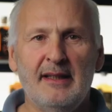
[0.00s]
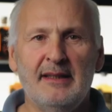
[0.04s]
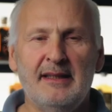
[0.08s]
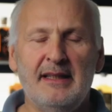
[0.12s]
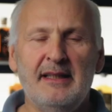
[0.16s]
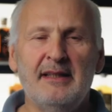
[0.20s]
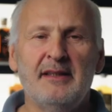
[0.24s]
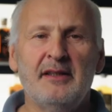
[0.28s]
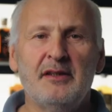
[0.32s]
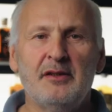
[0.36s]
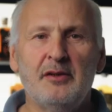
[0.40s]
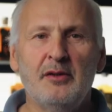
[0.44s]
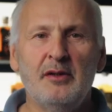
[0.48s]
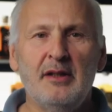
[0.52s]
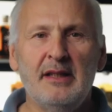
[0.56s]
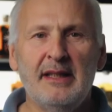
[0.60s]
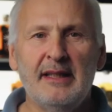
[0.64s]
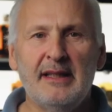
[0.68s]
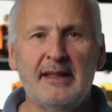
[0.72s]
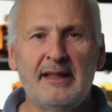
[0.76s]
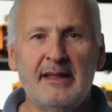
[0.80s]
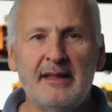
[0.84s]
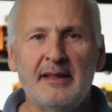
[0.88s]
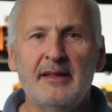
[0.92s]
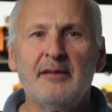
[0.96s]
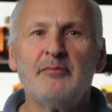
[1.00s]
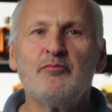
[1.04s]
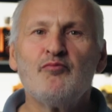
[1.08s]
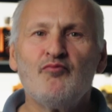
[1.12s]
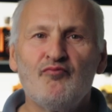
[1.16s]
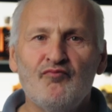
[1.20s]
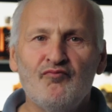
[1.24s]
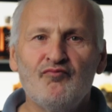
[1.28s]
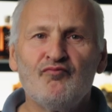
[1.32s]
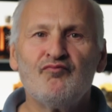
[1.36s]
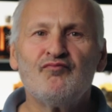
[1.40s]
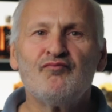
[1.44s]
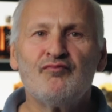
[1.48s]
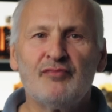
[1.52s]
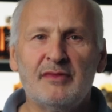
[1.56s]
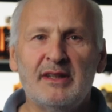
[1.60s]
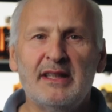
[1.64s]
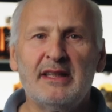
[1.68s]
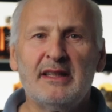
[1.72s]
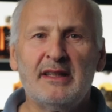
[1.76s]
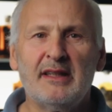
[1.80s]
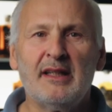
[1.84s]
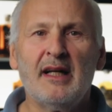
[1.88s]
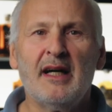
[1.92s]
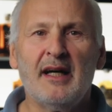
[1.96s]
die natürlich
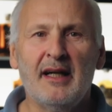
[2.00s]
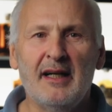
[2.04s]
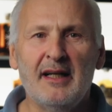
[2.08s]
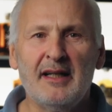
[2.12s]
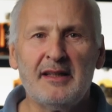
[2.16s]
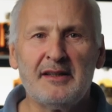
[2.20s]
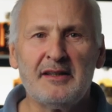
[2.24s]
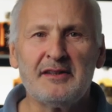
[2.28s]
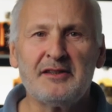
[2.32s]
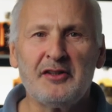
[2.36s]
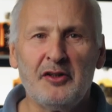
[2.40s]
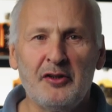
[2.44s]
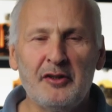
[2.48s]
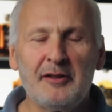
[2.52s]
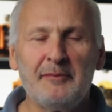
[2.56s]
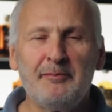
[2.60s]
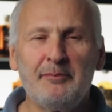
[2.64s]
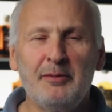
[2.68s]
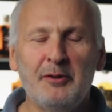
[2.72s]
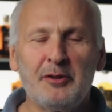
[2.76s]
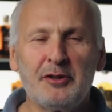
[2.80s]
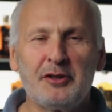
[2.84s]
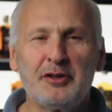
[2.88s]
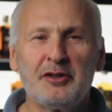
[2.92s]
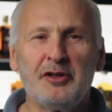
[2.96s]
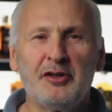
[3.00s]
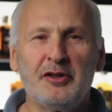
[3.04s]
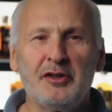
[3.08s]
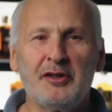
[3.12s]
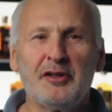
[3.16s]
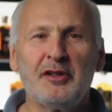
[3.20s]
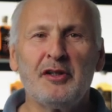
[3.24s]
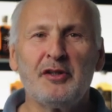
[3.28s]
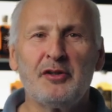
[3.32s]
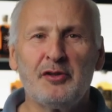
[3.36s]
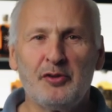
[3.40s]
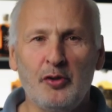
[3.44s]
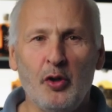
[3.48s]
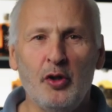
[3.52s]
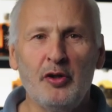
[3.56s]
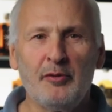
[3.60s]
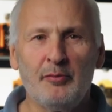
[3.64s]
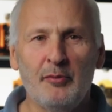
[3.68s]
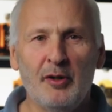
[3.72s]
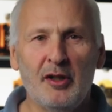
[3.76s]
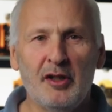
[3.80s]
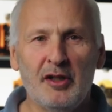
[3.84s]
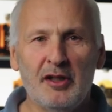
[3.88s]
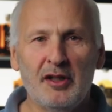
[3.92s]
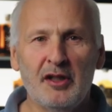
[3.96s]
äh, das Angebot schon toll
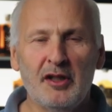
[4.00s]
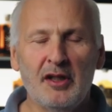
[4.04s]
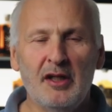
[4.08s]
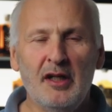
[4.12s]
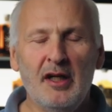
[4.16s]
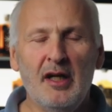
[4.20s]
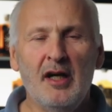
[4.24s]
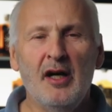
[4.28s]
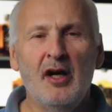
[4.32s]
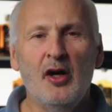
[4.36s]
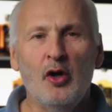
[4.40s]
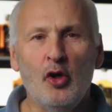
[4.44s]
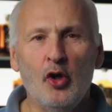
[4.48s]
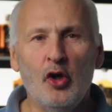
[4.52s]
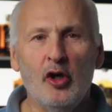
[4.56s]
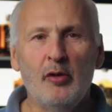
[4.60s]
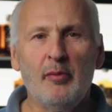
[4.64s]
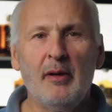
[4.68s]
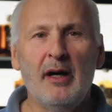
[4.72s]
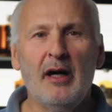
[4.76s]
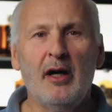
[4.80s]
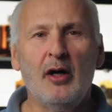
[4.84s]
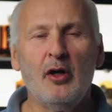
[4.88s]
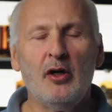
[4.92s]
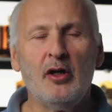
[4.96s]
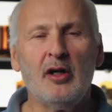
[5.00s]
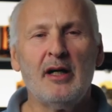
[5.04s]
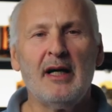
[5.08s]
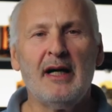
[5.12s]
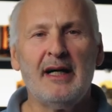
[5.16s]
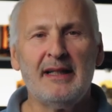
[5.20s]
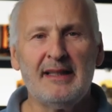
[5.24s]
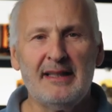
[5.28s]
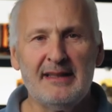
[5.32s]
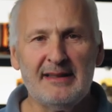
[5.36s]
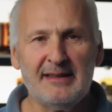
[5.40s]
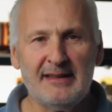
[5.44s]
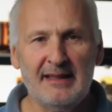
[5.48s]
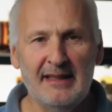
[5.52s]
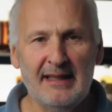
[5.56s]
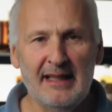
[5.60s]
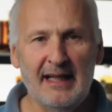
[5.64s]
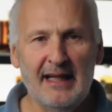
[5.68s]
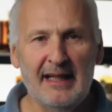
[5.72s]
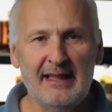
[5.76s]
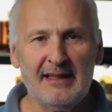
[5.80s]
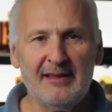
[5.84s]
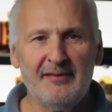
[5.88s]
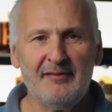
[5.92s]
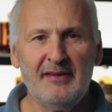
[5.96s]
machen aber auch ein
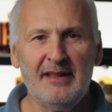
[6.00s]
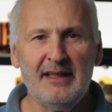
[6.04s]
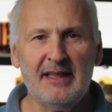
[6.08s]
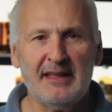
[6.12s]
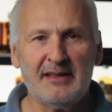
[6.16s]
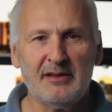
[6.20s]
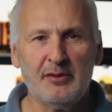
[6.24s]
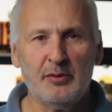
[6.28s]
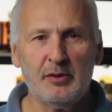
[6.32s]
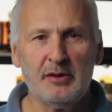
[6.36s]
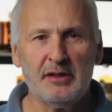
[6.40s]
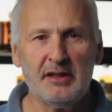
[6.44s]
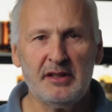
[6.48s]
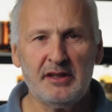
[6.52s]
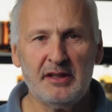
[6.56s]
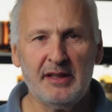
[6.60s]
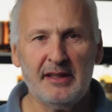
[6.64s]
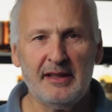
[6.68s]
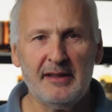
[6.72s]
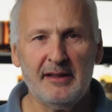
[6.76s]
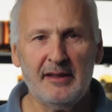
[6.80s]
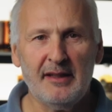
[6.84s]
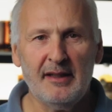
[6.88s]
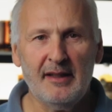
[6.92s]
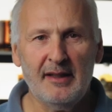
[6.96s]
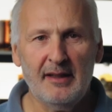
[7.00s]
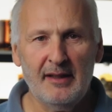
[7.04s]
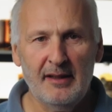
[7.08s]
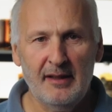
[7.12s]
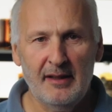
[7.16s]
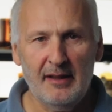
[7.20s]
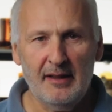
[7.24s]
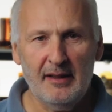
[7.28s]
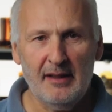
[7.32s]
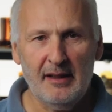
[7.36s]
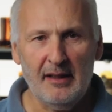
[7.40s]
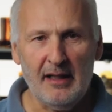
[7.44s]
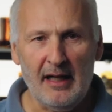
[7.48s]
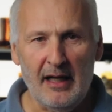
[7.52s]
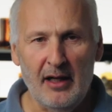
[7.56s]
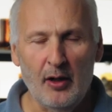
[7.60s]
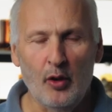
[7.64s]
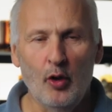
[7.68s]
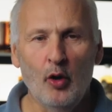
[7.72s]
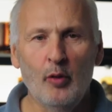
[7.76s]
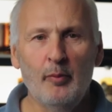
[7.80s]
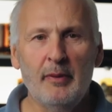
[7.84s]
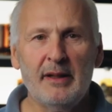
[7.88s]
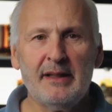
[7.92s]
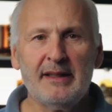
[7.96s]
Destillat, wenn exotische
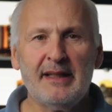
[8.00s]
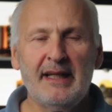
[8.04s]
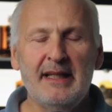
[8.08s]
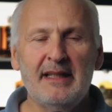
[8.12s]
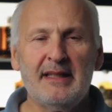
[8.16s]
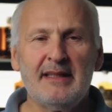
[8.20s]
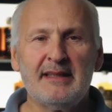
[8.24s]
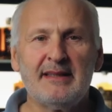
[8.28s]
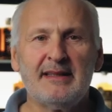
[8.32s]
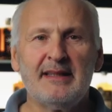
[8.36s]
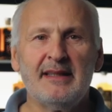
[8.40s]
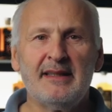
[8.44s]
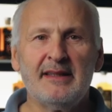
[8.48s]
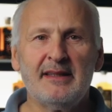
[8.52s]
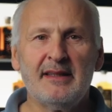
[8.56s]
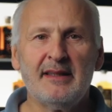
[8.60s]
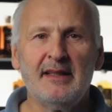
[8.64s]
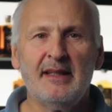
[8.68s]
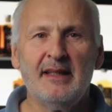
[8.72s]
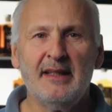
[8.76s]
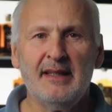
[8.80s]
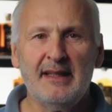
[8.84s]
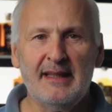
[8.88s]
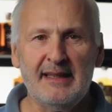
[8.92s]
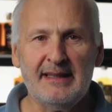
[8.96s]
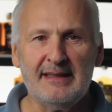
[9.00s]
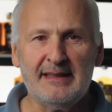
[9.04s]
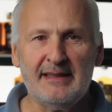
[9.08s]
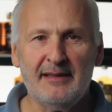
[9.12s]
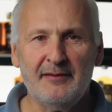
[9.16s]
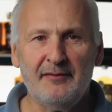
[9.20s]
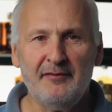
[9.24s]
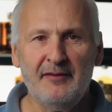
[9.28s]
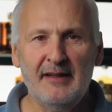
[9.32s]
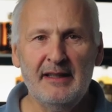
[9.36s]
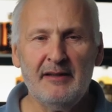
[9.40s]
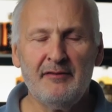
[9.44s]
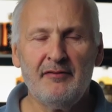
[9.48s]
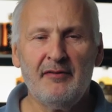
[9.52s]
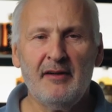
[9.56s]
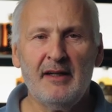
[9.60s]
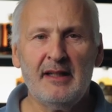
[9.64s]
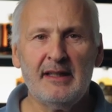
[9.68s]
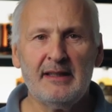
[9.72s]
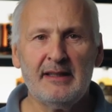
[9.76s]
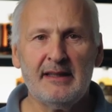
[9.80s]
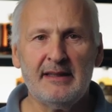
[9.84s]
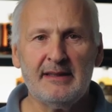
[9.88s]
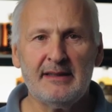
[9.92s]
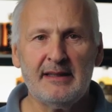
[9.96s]
Aromen drinnen sind, ist die
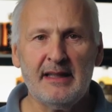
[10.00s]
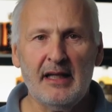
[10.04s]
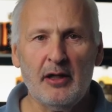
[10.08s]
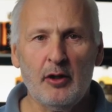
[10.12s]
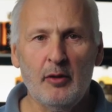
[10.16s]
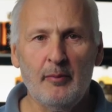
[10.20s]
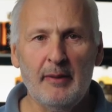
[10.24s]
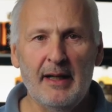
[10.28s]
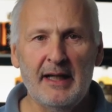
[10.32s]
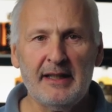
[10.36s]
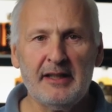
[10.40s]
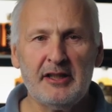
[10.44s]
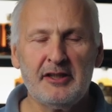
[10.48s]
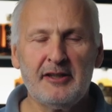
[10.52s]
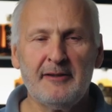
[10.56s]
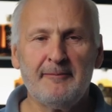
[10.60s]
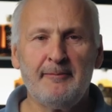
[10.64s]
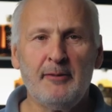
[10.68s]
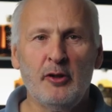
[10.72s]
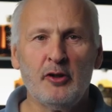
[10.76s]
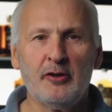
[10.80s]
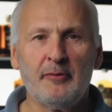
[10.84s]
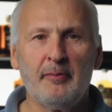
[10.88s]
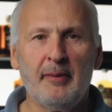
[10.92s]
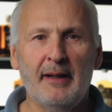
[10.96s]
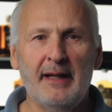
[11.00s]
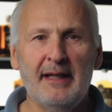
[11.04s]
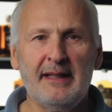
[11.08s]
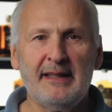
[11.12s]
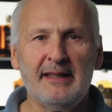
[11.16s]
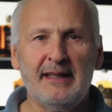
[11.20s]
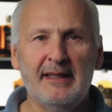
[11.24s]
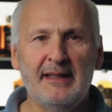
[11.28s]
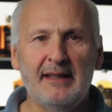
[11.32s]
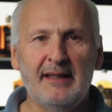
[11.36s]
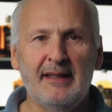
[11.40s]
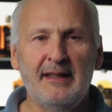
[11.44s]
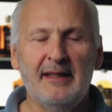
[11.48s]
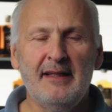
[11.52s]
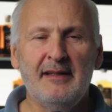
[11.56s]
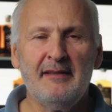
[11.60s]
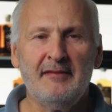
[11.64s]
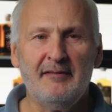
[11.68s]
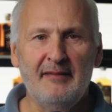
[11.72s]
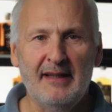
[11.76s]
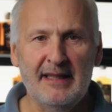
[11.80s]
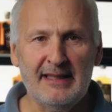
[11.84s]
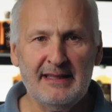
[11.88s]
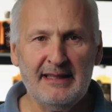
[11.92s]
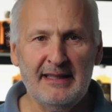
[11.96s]
Vielfalt, ist die aromatische Bandbreite
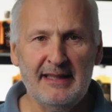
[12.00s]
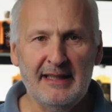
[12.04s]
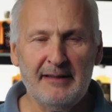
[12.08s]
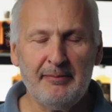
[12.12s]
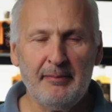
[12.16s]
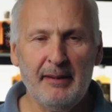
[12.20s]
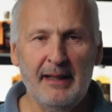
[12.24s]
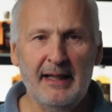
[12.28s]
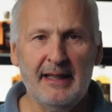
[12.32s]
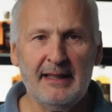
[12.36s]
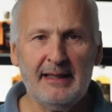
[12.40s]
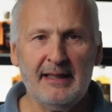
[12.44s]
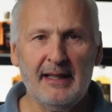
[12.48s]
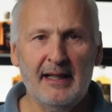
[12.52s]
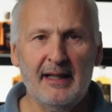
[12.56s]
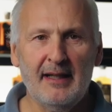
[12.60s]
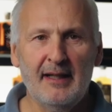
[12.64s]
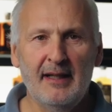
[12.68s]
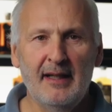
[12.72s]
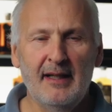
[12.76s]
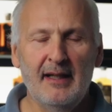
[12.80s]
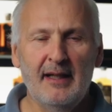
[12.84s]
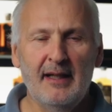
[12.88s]
wesentlich breiter.